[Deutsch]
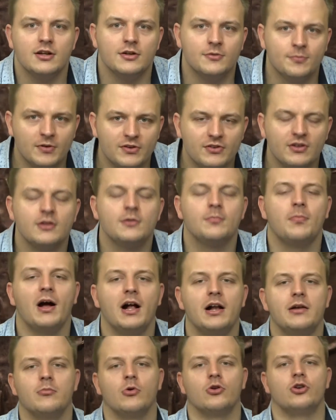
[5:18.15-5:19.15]
Das passiert nicht bei
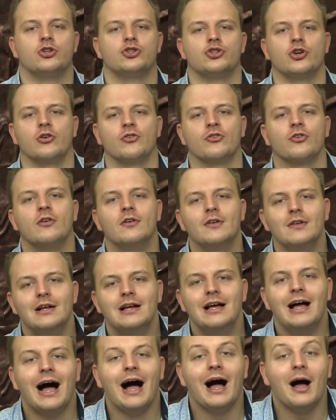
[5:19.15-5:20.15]
allen Modelshows.
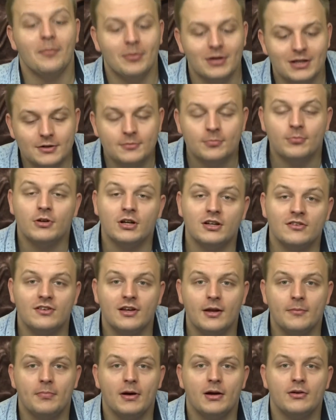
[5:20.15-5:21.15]
Aber das
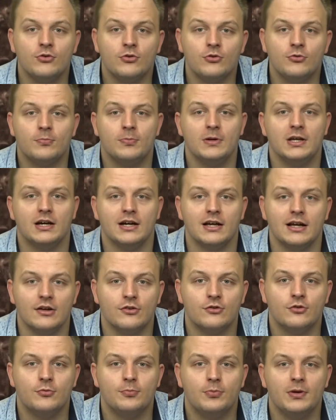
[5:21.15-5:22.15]
passiert bei
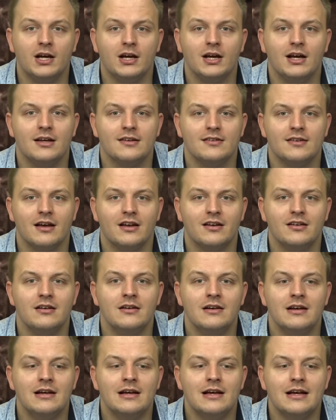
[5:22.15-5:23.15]
Suspiria. Suspiria ist ein
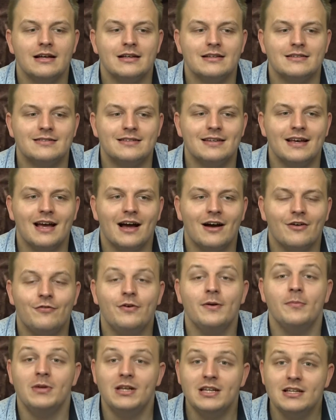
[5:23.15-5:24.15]
sehr
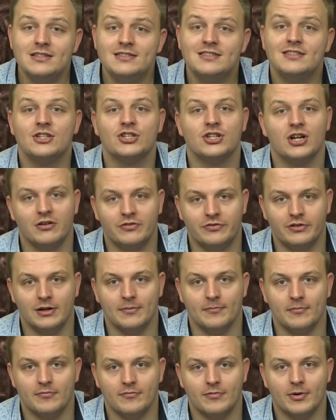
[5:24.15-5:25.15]
feministischer
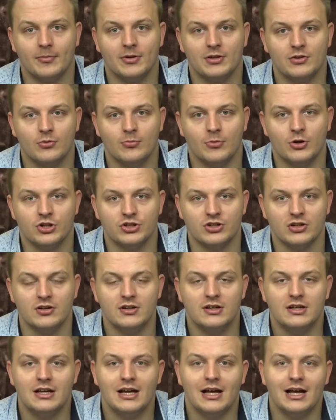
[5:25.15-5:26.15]
Film, wenn man so möchte.
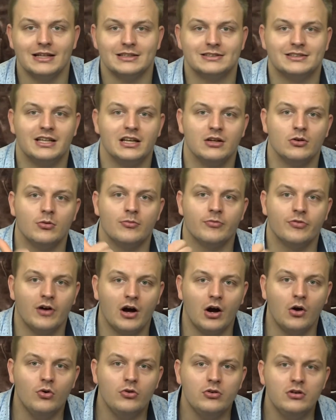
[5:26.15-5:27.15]
Es geht um
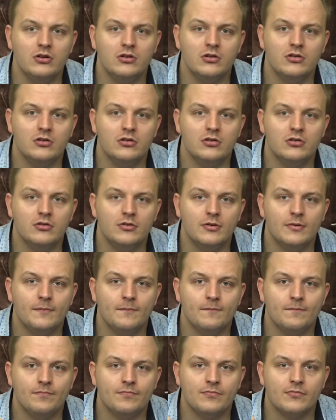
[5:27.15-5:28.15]
Frauen.
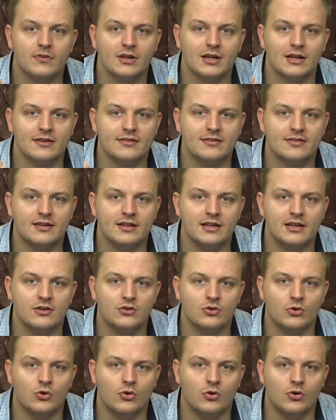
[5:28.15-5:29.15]
Es
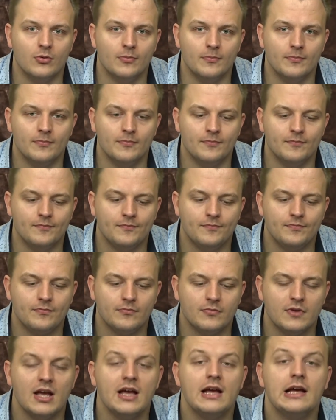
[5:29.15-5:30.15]
geht um
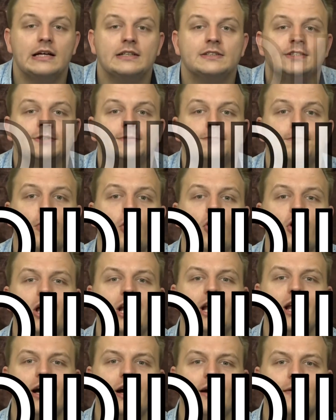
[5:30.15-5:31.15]

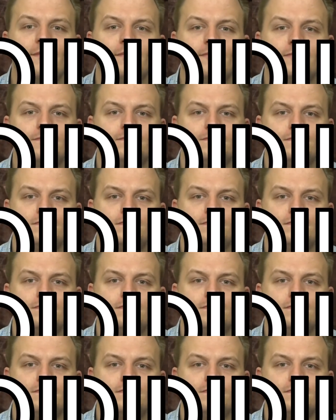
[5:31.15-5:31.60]
Spoiler.